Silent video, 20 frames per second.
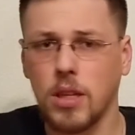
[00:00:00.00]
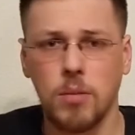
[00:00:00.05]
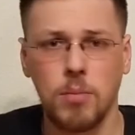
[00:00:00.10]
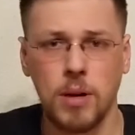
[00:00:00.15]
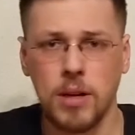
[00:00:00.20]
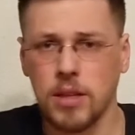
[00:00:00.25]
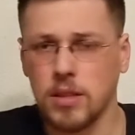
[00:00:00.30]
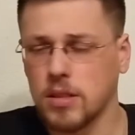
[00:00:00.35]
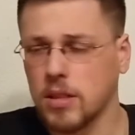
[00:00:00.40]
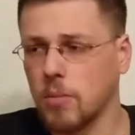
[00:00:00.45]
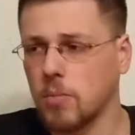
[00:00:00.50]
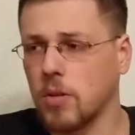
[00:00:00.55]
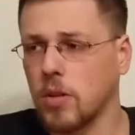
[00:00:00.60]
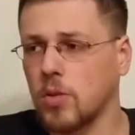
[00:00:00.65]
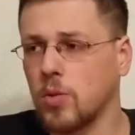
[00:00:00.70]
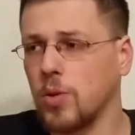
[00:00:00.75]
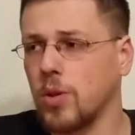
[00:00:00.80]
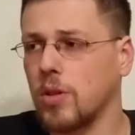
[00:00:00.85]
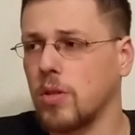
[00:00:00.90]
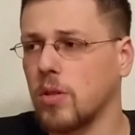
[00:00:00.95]
Ich meine, es gibt
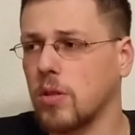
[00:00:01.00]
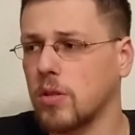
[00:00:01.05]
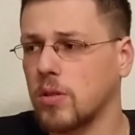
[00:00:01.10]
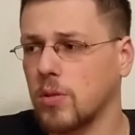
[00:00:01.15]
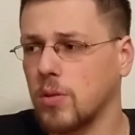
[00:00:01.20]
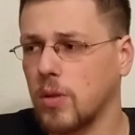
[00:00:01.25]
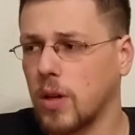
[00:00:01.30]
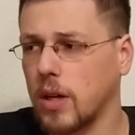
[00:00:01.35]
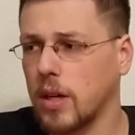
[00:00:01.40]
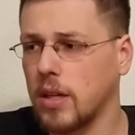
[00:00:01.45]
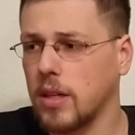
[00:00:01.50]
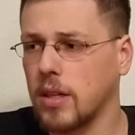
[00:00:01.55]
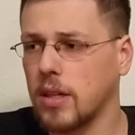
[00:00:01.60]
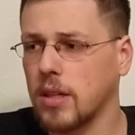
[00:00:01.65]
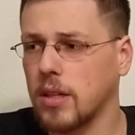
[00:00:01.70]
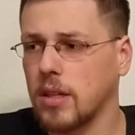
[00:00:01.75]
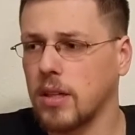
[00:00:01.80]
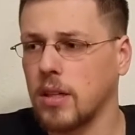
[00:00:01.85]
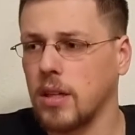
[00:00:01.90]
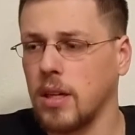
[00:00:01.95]
natürlich noch so
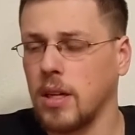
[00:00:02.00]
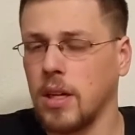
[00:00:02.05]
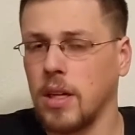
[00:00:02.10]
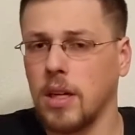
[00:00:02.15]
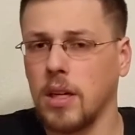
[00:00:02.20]
einige